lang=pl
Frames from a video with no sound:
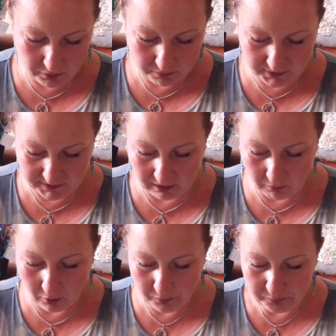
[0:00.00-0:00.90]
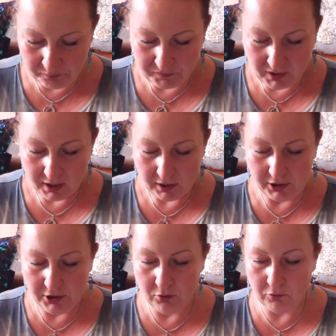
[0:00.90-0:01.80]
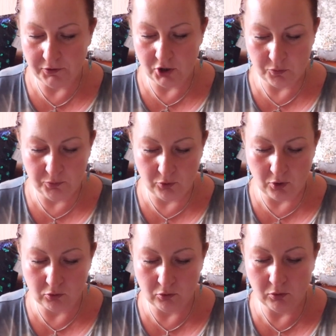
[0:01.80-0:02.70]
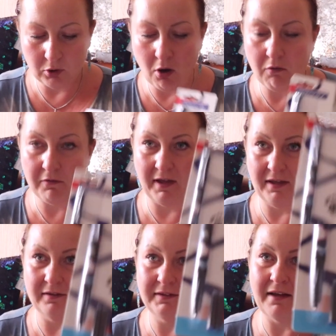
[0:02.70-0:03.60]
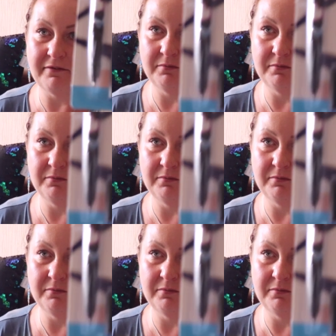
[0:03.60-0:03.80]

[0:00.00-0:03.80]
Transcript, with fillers: nim pisało. I również pióro kulkowe na